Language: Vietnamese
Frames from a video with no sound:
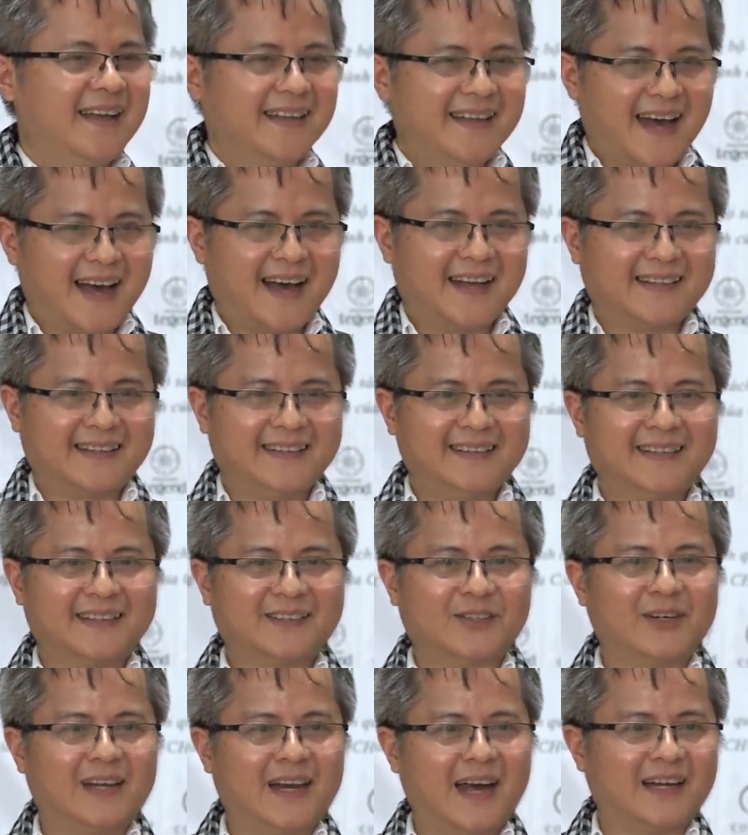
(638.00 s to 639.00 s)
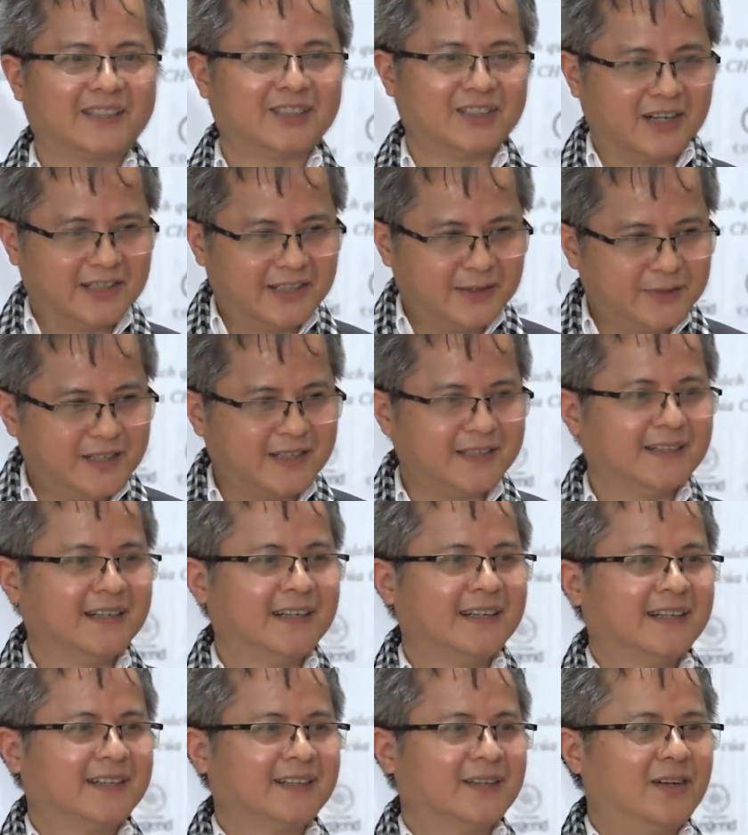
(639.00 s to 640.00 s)
dạ thưa tôi là trần hữu đức
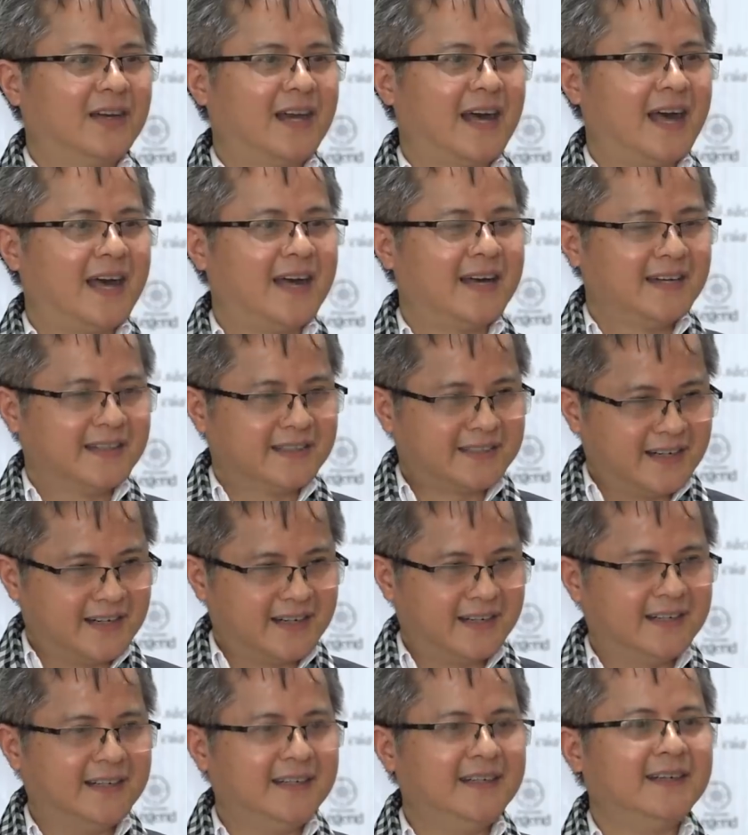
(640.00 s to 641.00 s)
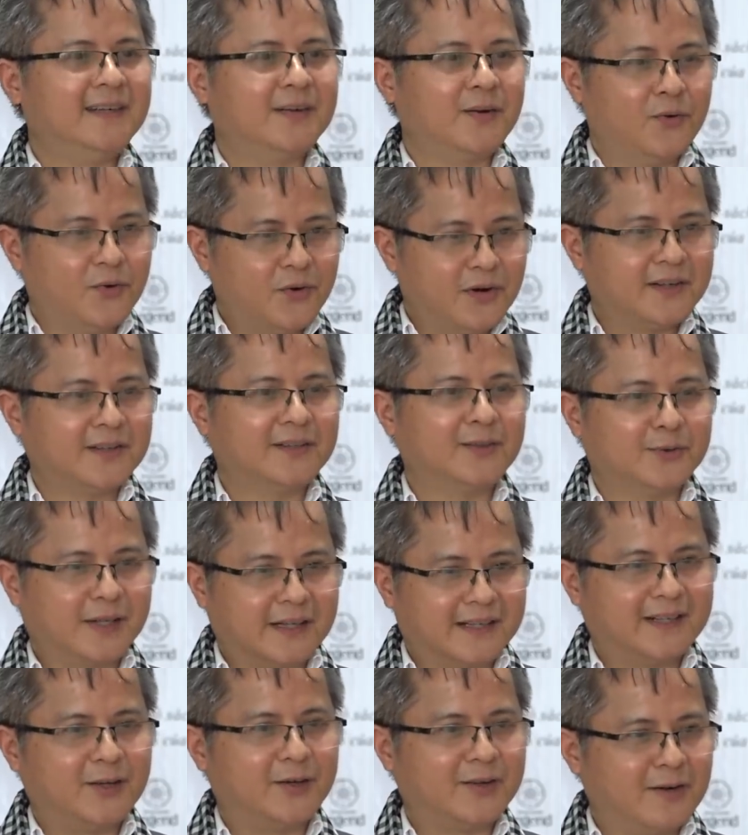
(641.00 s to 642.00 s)
tôi là trợ lý của chủ
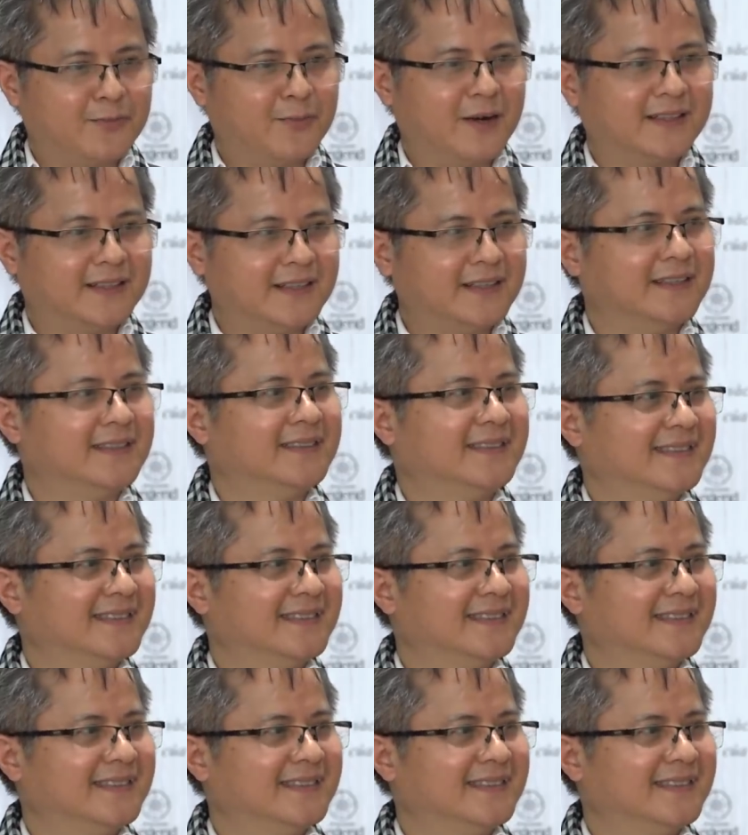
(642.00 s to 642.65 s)
tịch hội đồng quản trị